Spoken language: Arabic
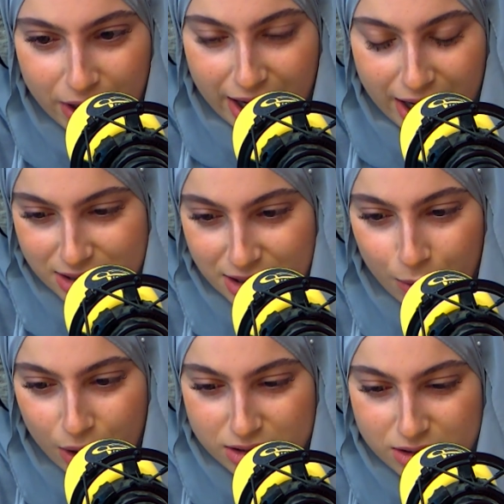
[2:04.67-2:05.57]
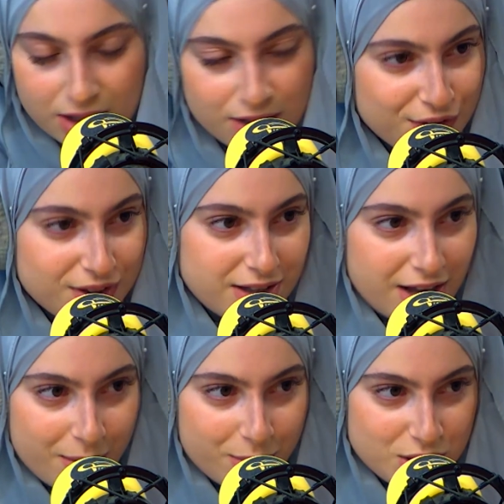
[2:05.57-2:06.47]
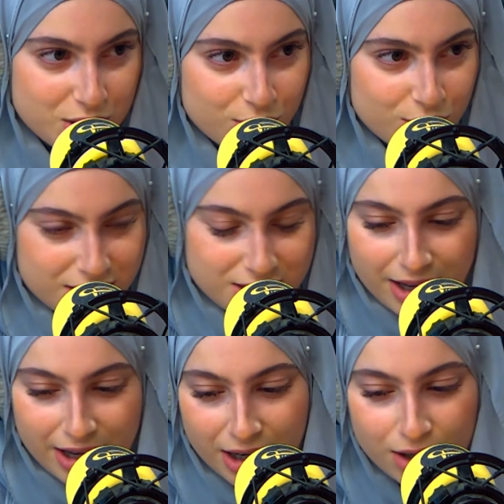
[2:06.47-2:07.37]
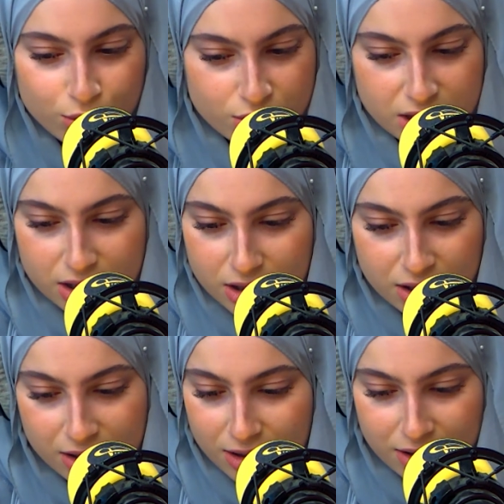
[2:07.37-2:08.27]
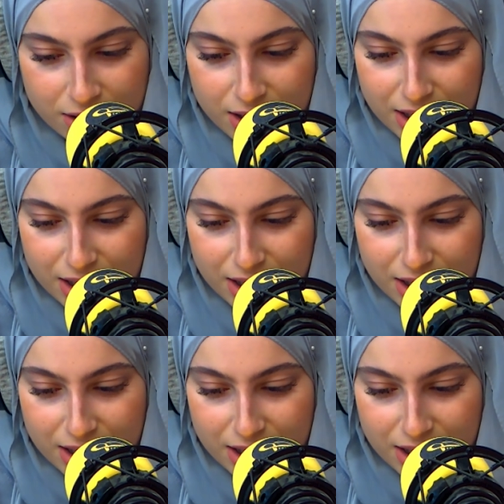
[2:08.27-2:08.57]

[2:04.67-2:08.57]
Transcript: راهي عاطيه وقت للفيت تاعها باش يكون استاريك وزيد آه،